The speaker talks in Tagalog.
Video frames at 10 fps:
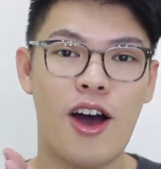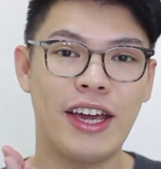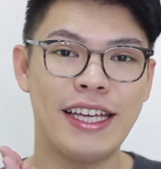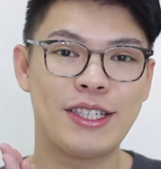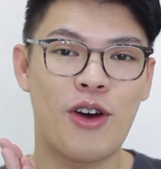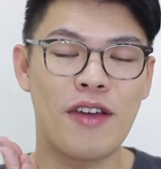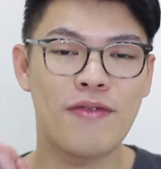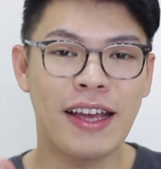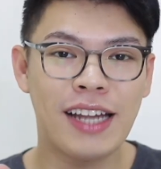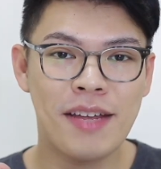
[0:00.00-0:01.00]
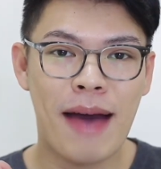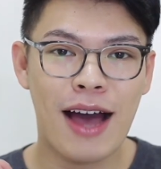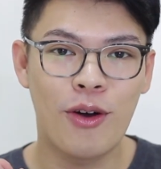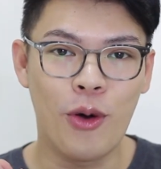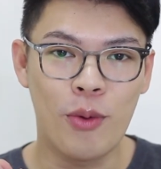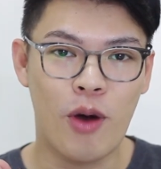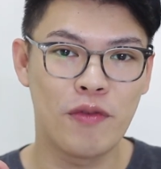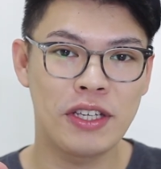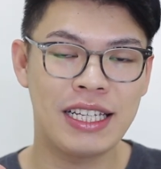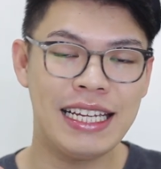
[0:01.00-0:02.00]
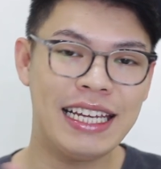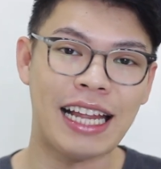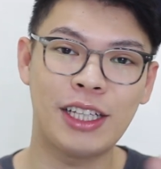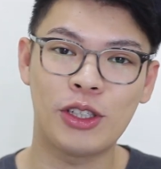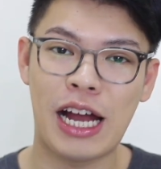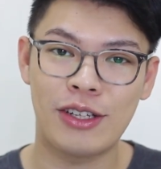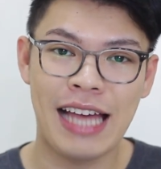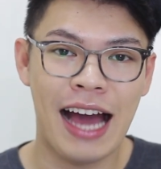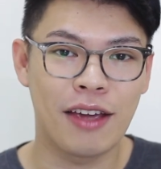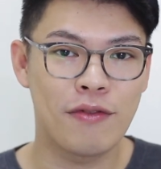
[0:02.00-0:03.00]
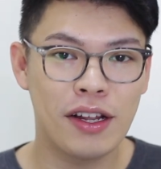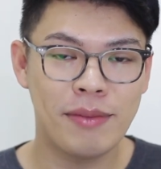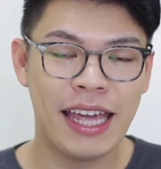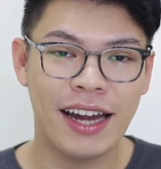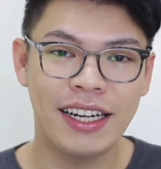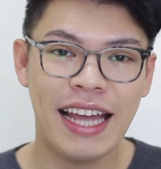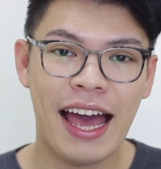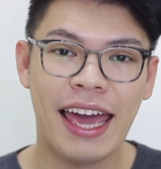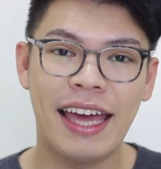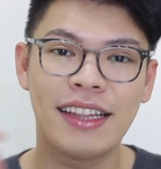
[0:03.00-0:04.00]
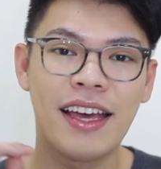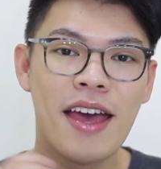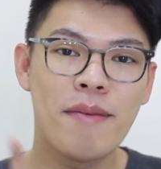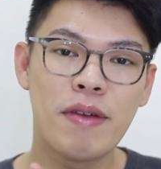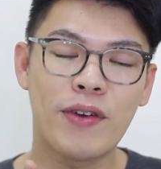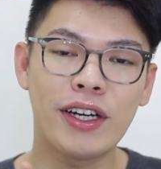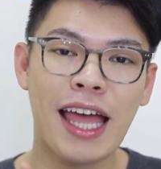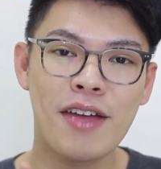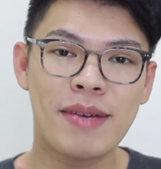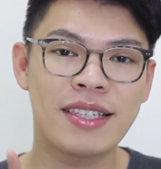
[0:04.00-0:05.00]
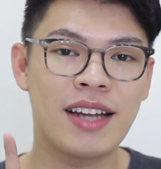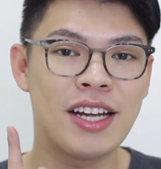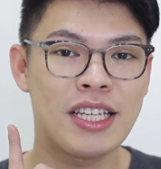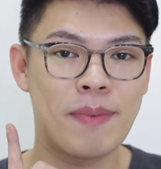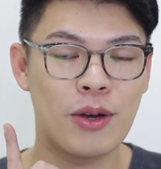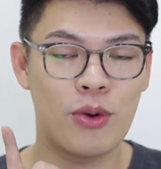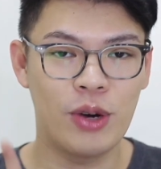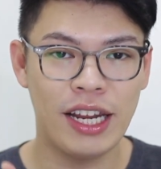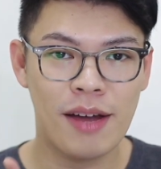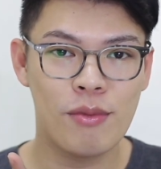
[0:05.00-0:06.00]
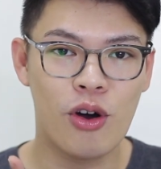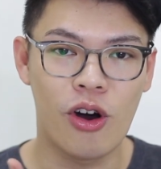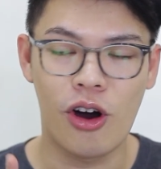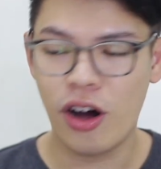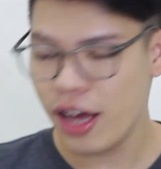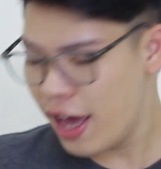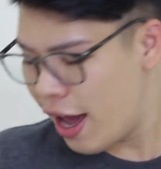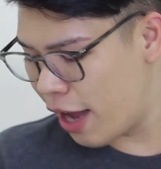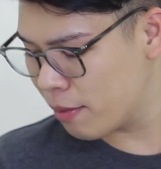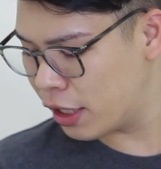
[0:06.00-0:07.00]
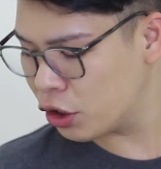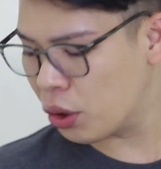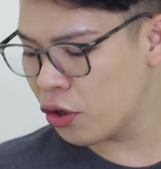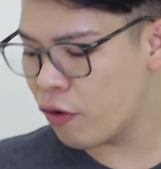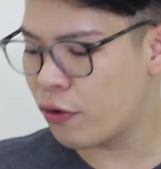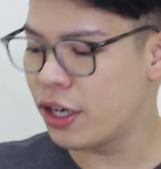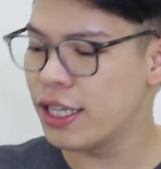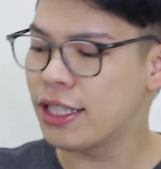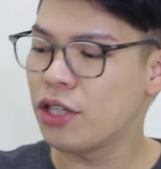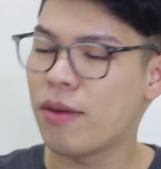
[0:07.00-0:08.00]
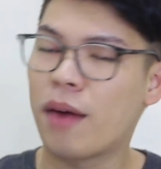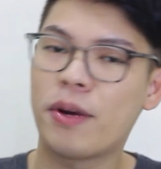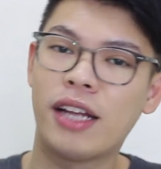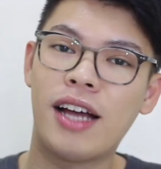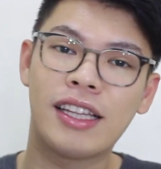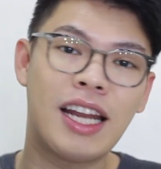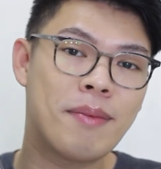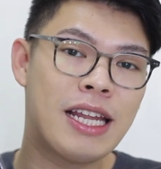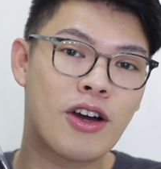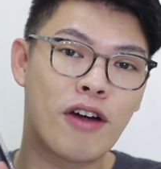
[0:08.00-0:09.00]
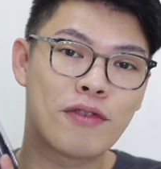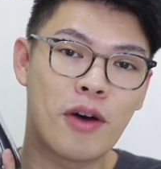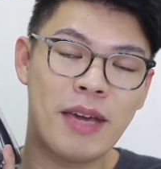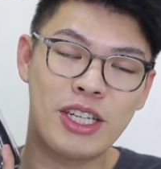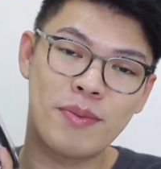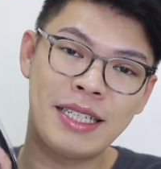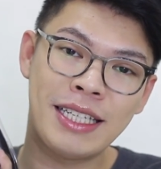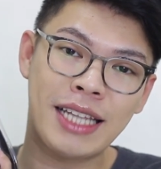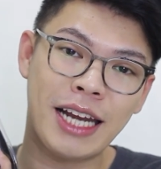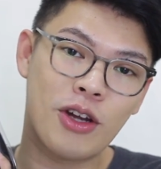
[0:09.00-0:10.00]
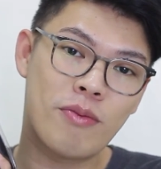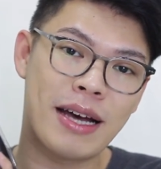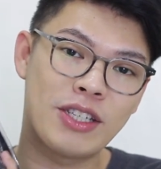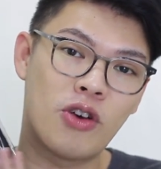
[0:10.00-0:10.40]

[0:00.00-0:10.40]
Okay, so I'm finally back home. Obviously, nandito na ako sa aking filming area and before tayong mag-start sa pagkukulay ng buhok, I'm gonna show you first yung mga product na nabili ko from HBC Trinoma.